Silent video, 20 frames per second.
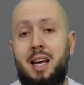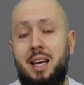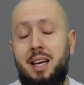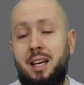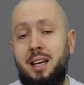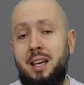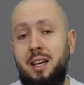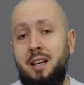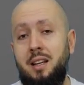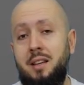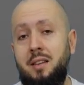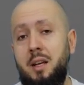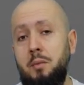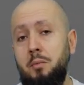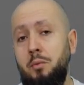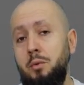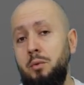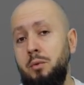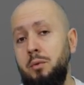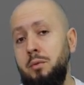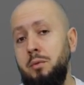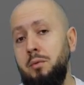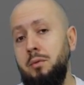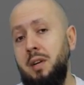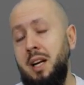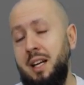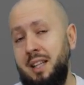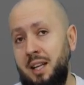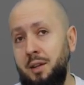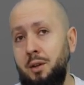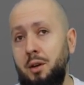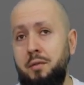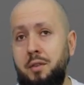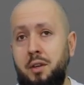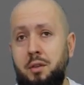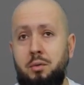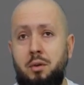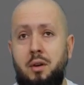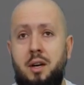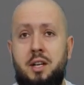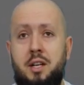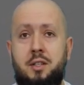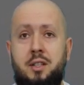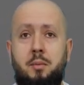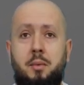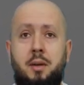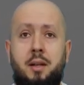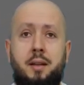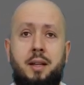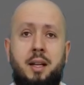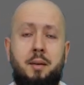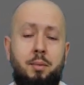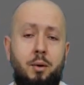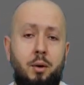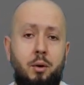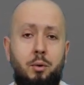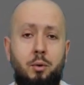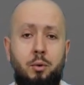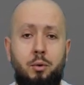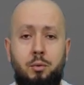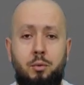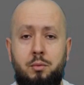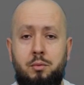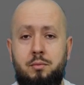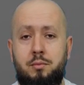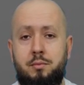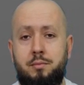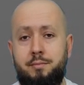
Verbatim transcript: I temu Rejtanowi, który leży sobie na progu